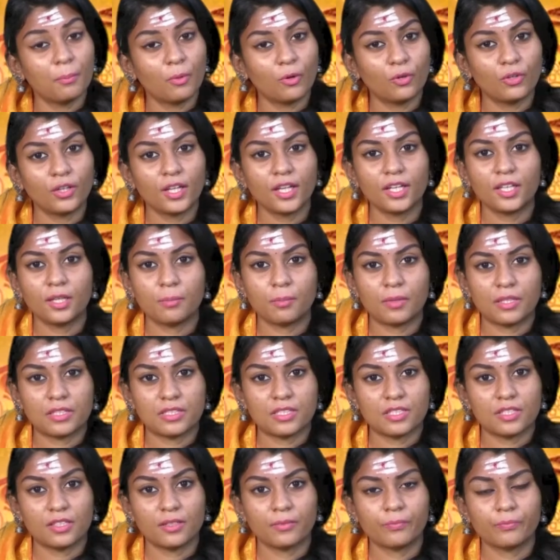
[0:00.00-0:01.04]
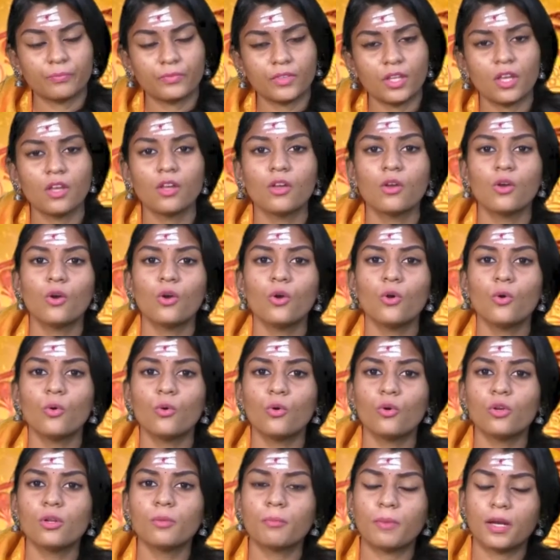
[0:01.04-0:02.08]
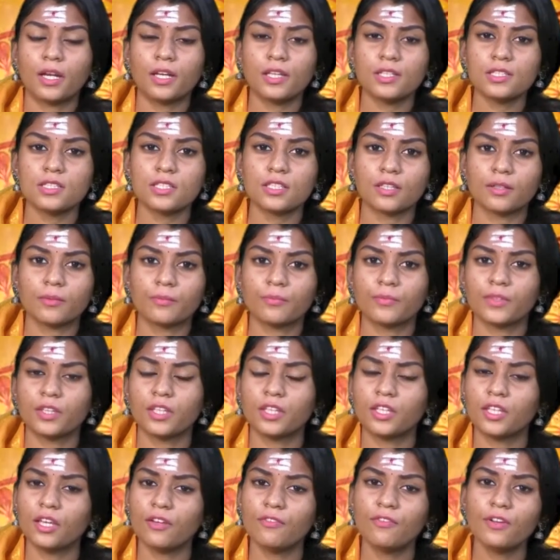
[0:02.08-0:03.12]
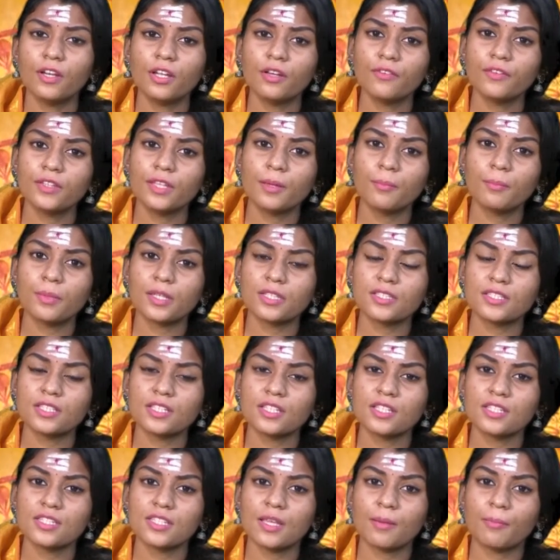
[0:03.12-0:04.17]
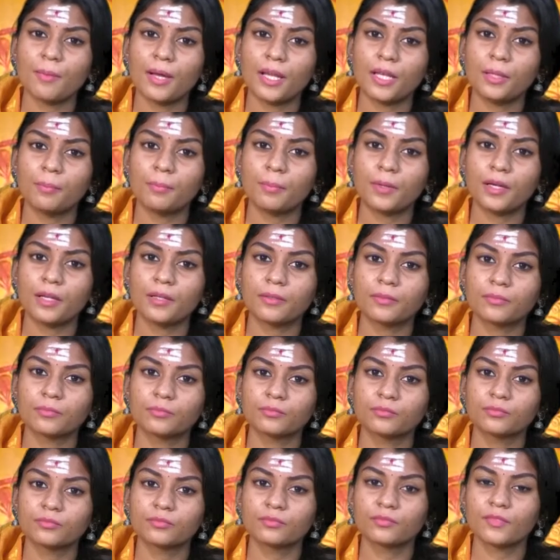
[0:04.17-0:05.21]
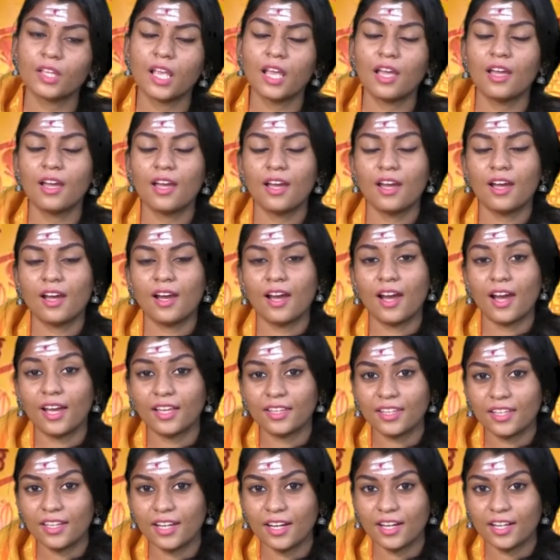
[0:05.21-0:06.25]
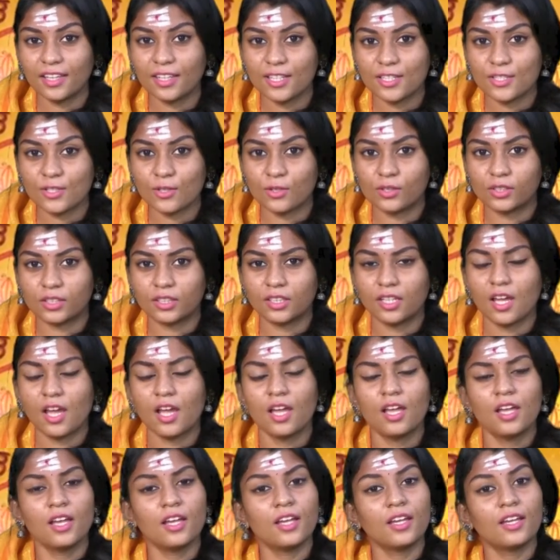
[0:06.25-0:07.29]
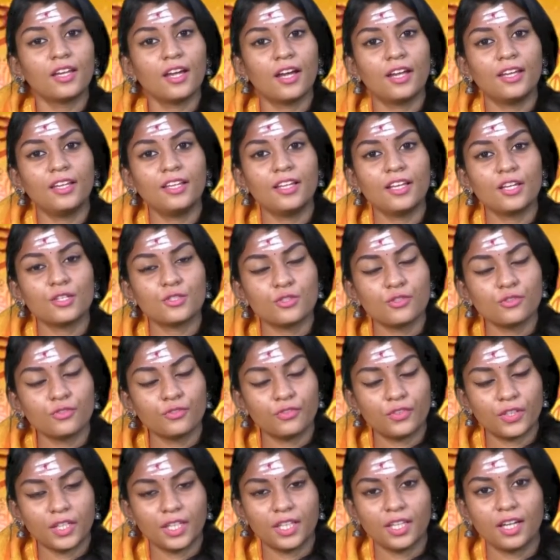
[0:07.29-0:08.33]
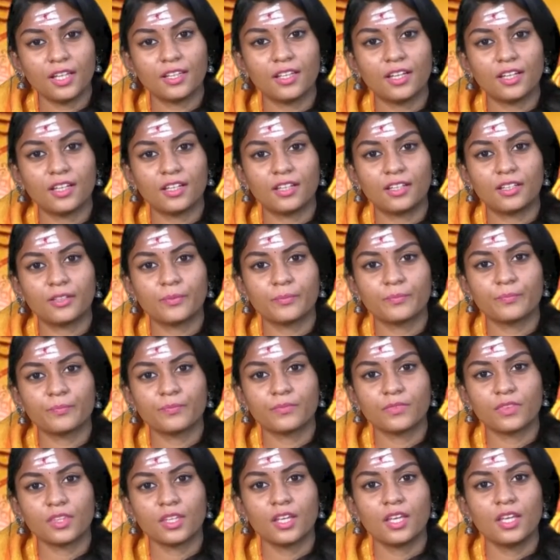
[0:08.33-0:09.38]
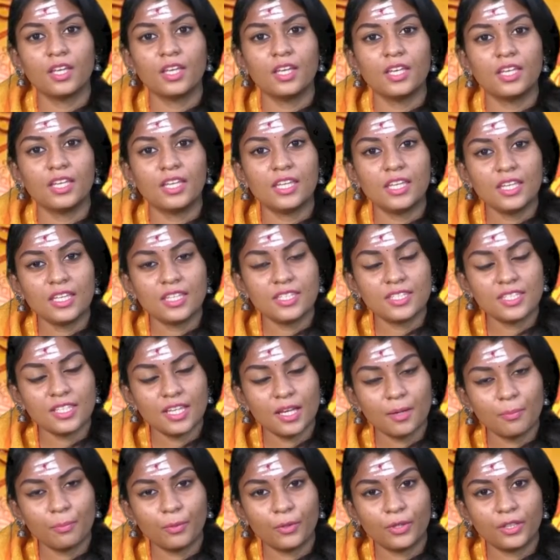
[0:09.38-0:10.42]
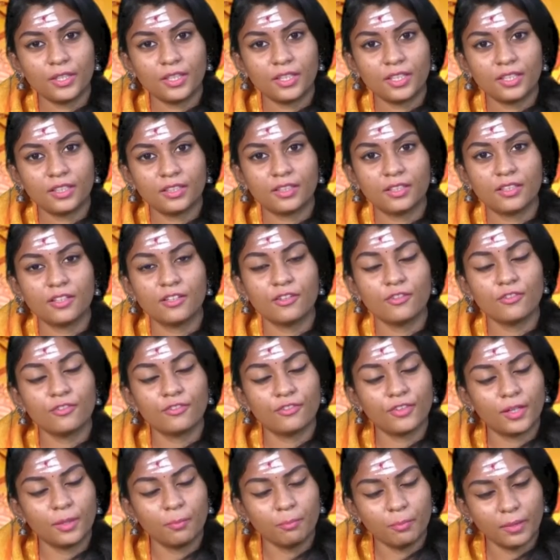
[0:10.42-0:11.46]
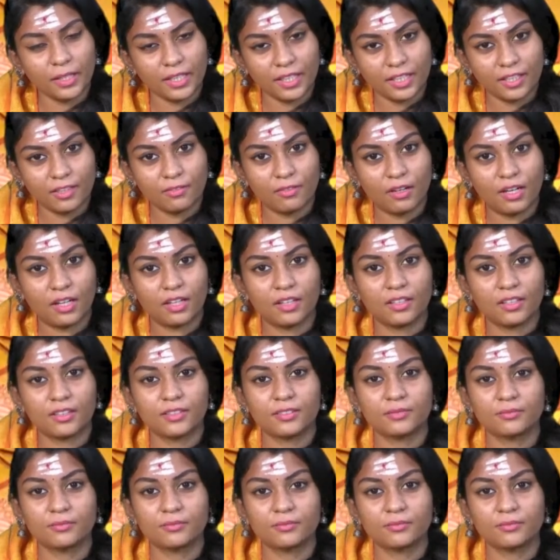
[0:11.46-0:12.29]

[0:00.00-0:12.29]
பொண்டாட்டி பிரச்சனை ஒரு மனுஷன் எவ்வளவுதான் பிரச்சனையை சமாளிப்பான் அதனால தான் சொல்கிறேன் கைலாசம் ஃப்ரீயாக தான் இருக்குது ஈஸியாக போயிட்டு ஃபன் பண்ணிட்டு வாங்க